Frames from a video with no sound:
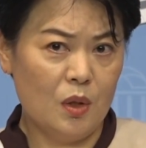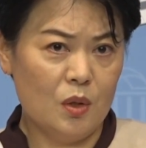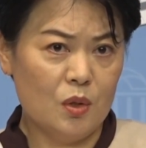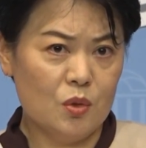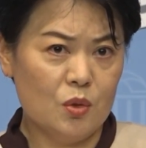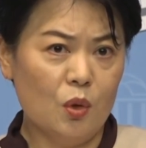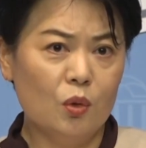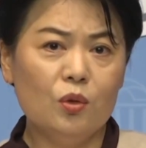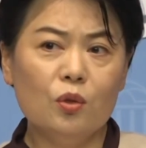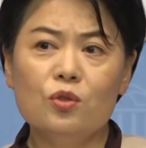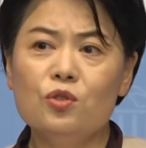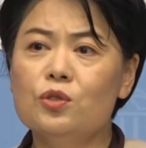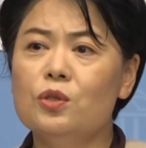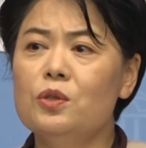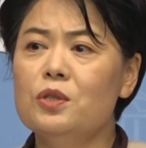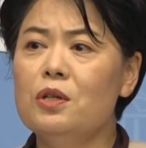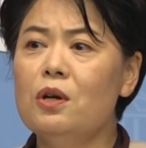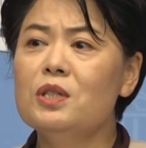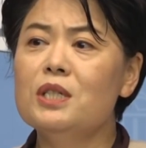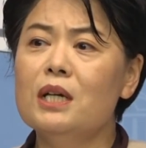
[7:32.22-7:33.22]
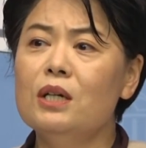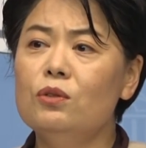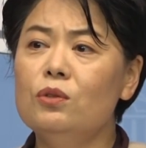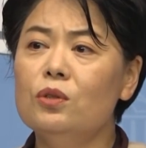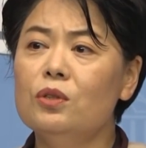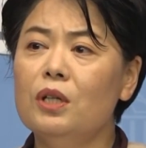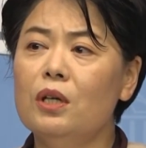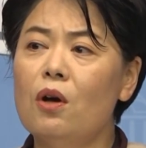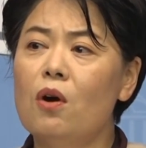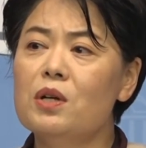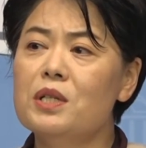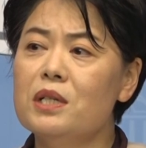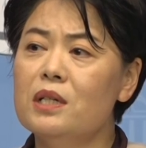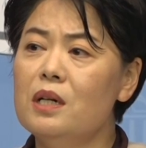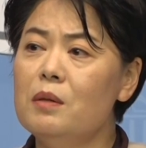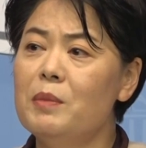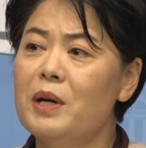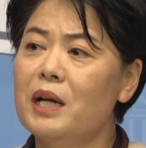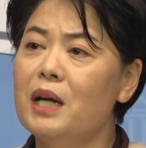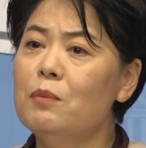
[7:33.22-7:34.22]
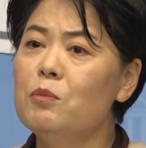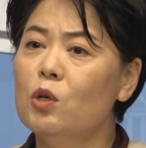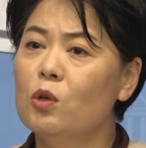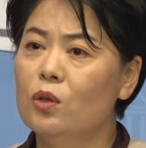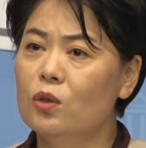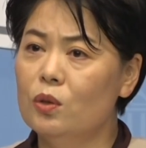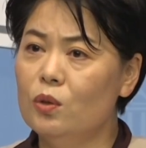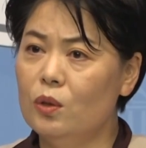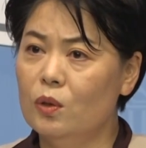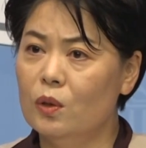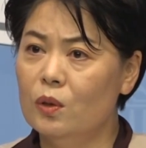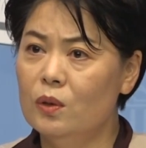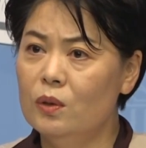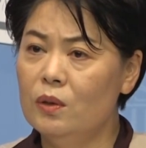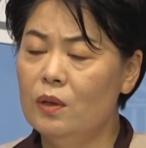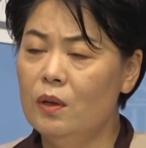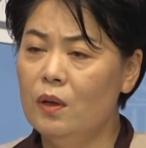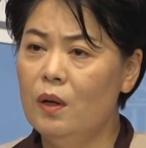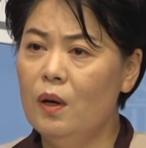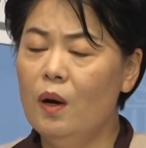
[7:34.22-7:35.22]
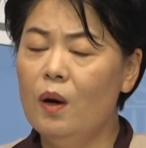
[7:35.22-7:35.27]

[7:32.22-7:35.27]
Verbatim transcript: 소득주도 성장으로 경제를 말아먹고도